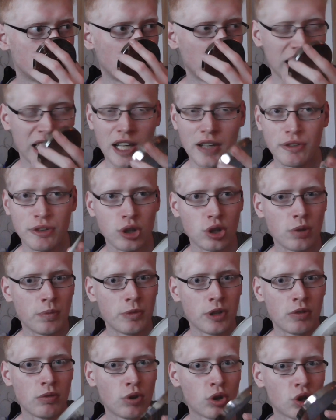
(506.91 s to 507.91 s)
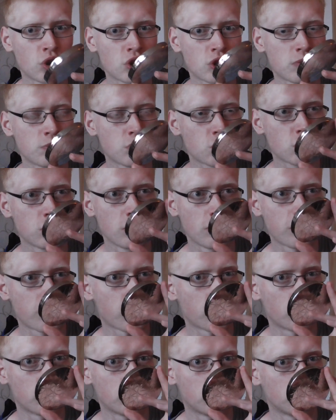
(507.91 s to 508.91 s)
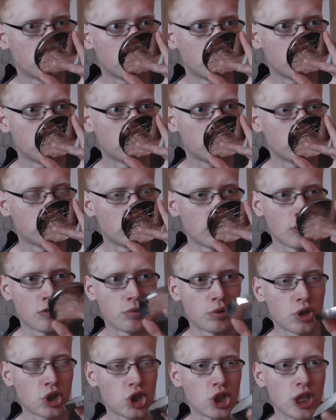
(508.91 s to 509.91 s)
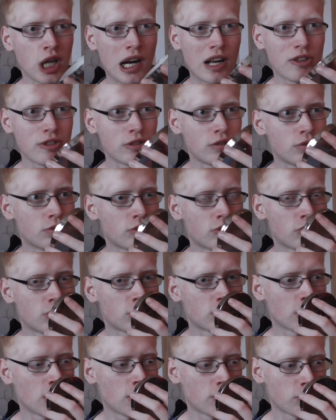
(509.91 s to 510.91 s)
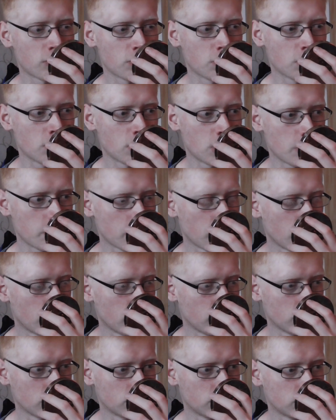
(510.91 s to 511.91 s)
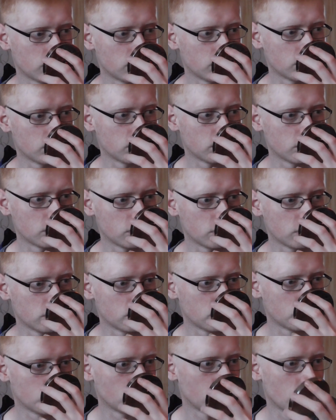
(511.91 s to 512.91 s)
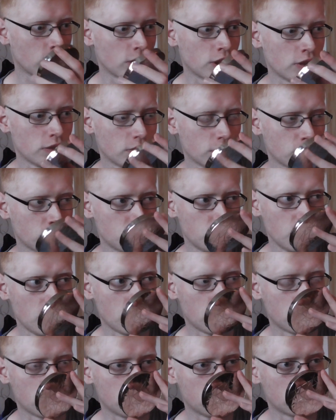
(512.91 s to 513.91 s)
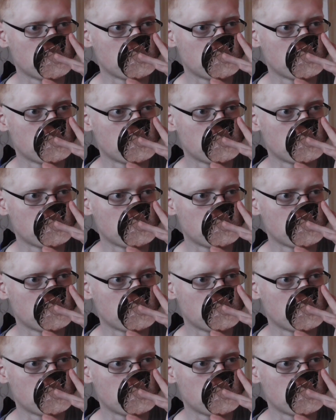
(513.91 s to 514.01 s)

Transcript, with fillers: Der Kaffee kommt dann wirklich zum Schluss. Das ist wirklich die Haselnuss, die ich draus gerungen habe. Okay, cool.